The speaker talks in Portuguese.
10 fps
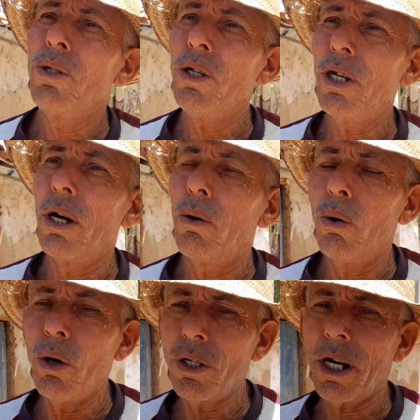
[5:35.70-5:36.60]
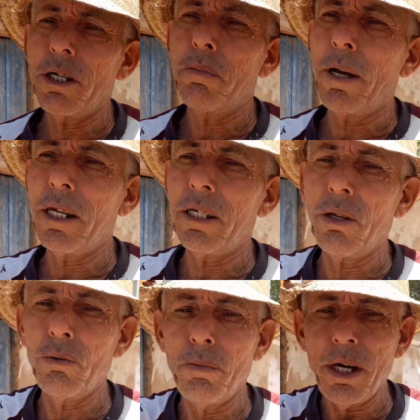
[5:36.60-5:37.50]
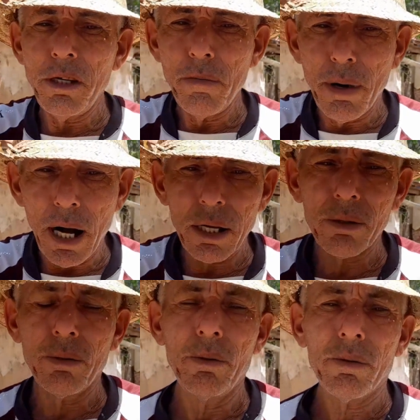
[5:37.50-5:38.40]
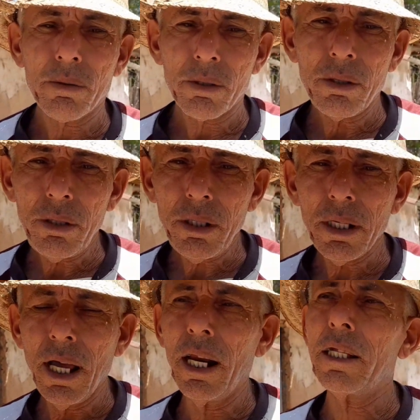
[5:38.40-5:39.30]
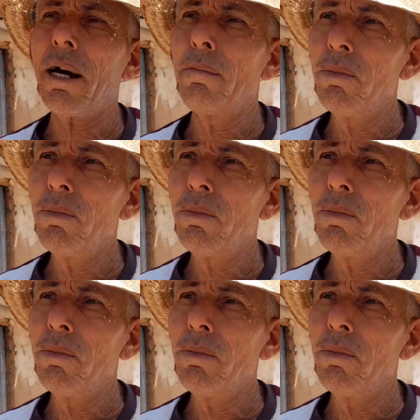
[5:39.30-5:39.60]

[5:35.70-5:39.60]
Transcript: dia, hoje é a experiência do mês de março, ela tá